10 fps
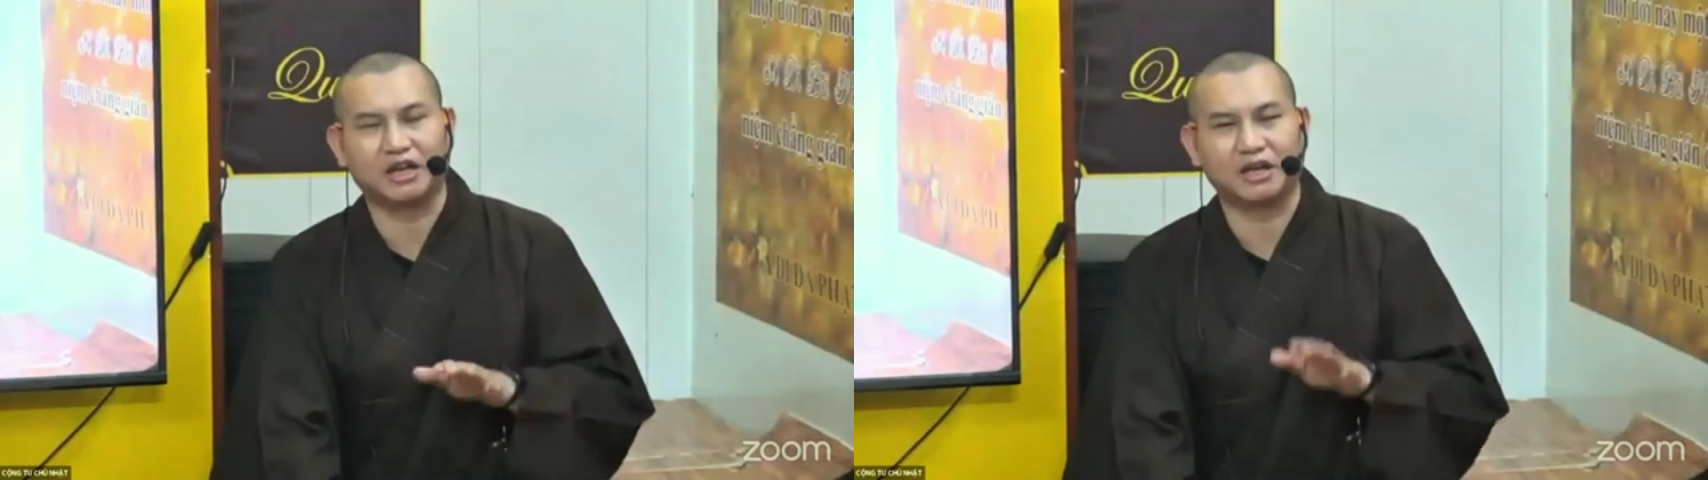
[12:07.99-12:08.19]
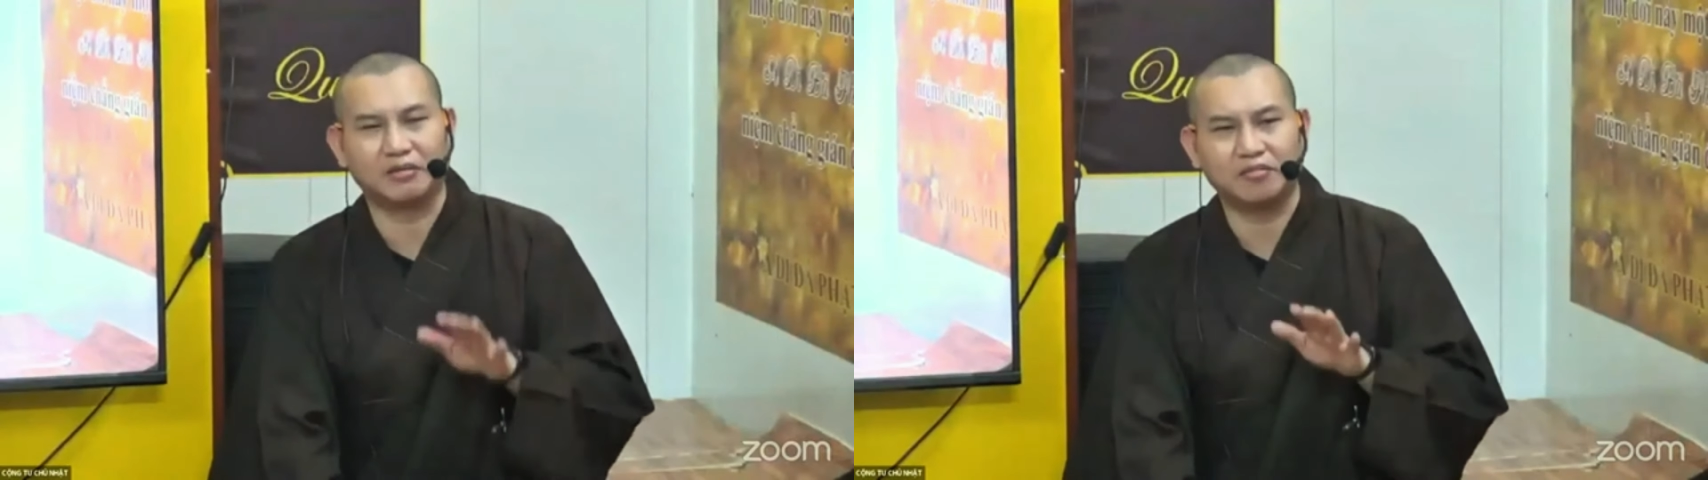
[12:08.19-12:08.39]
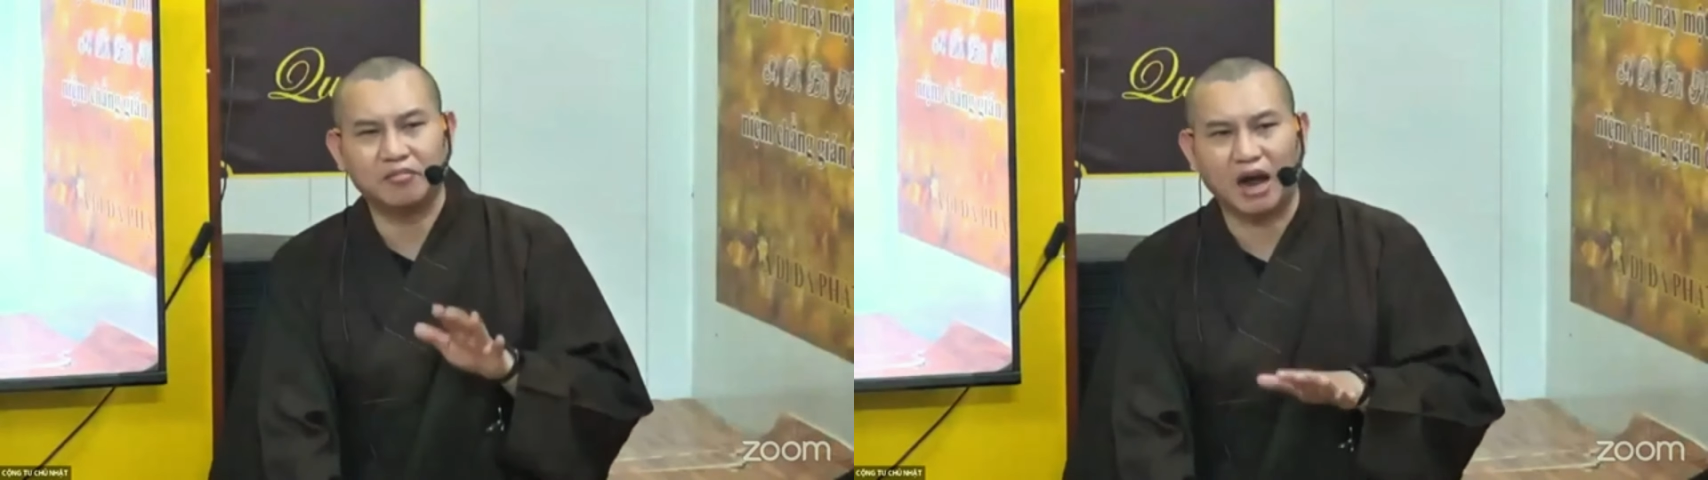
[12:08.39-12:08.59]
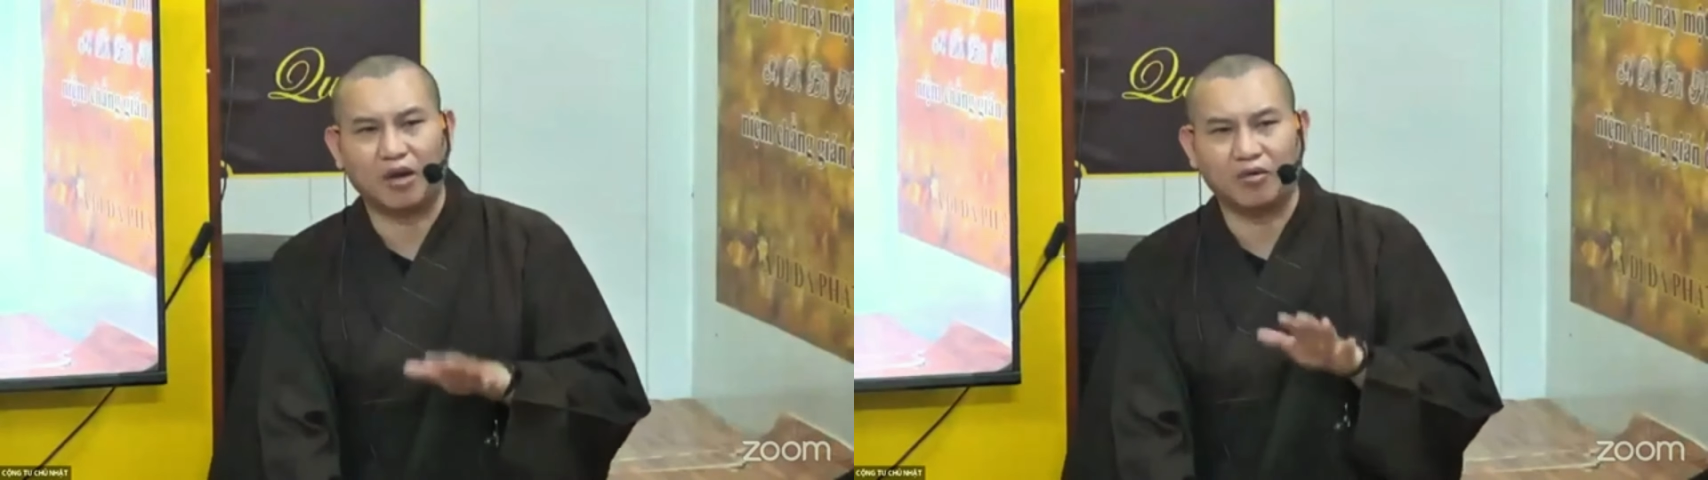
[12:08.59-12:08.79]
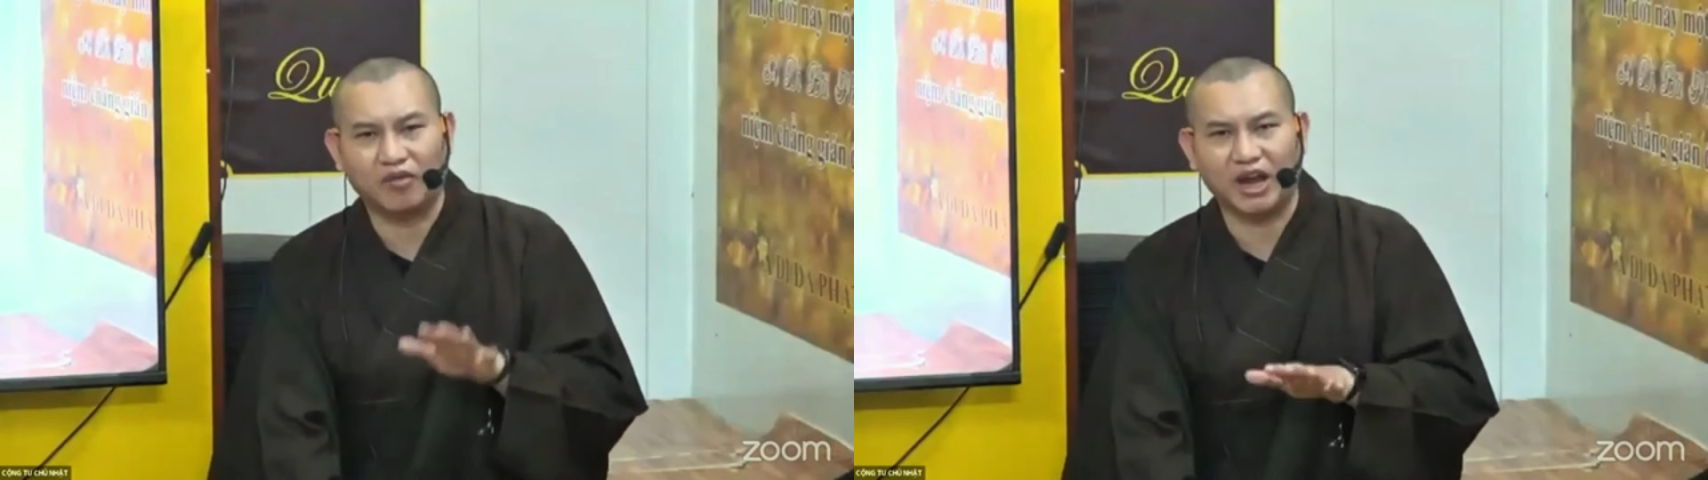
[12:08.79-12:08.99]
bảo
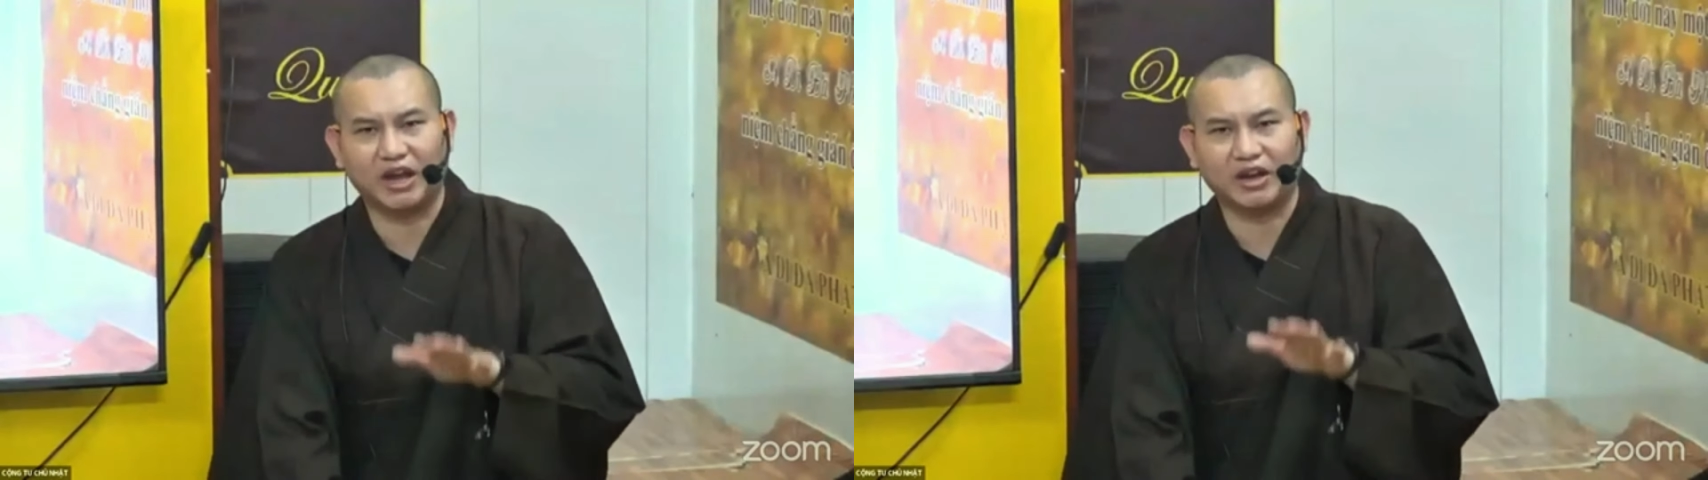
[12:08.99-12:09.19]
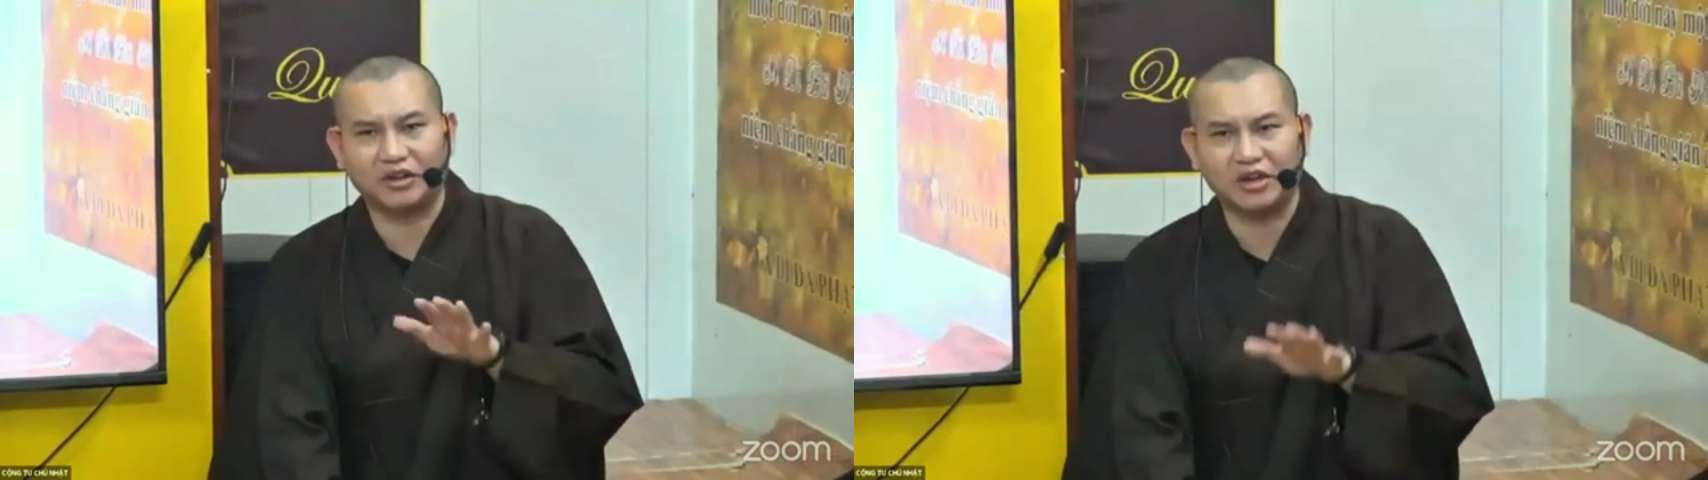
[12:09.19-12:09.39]
vệ niềm